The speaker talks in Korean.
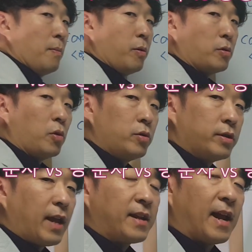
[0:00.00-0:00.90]
보통은
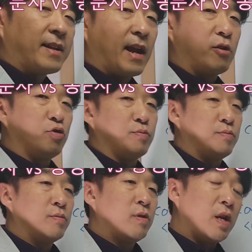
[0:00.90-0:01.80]
땡땡땡
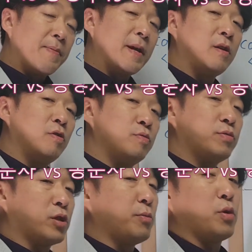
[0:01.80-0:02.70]
룸, 리빙 룸,
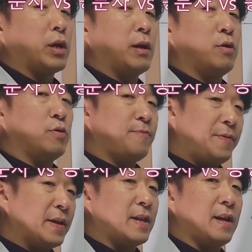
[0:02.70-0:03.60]
스모킹 룸,
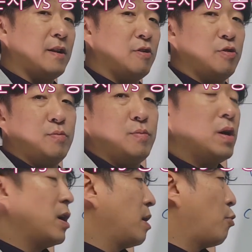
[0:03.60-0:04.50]
피팅 룸,
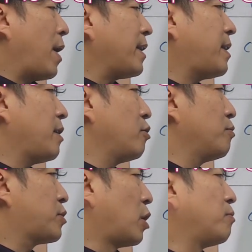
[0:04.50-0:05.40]
웨이팅룸
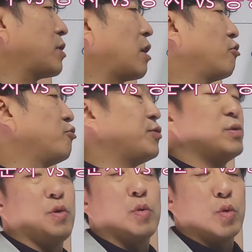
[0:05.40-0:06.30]
전부 다 룸은
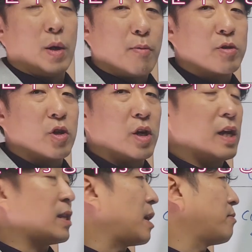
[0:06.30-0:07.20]
용도나
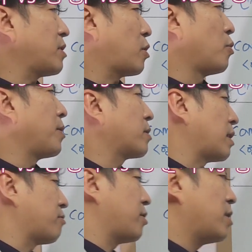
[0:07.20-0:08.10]
목적이기 때문에
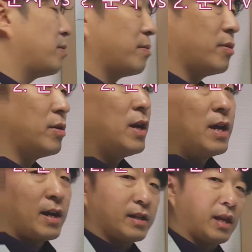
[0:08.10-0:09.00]
동명사고요. 뭐
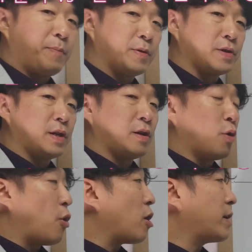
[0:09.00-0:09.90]
가장 대표적인 거
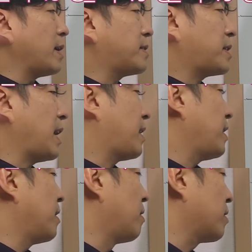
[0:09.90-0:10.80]
워킹 스틱
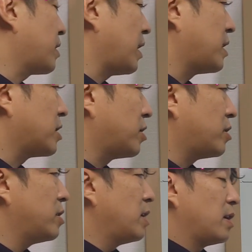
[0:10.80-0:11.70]
이런 것들
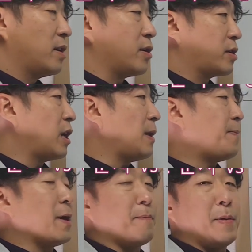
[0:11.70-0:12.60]
있죠. 그리고
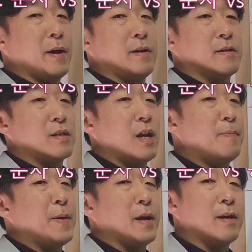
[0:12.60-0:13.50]
슬리핑 필,
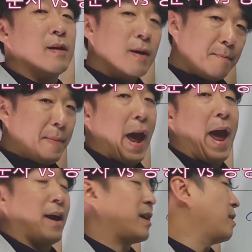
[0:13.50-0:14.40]
슬리핑
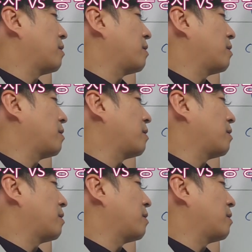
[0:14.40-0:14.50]
뱅 이런